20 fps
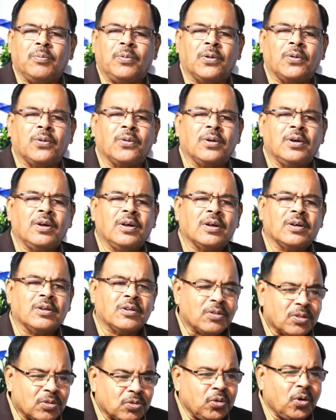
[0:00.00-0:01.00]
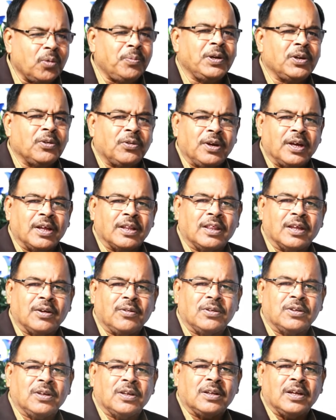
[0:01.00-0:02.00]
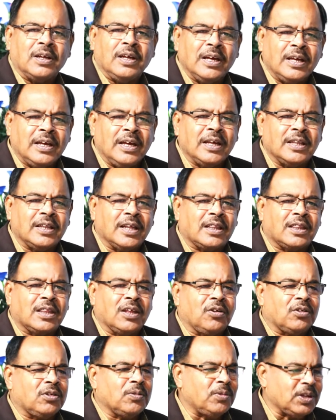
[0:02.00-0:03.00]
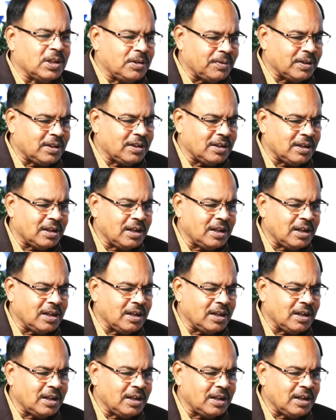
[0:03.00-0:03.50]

বরং স্থবির হয়ে আছে অর্থাৎ এগিয়ে যাচ্ছে কথা বলতে পারছি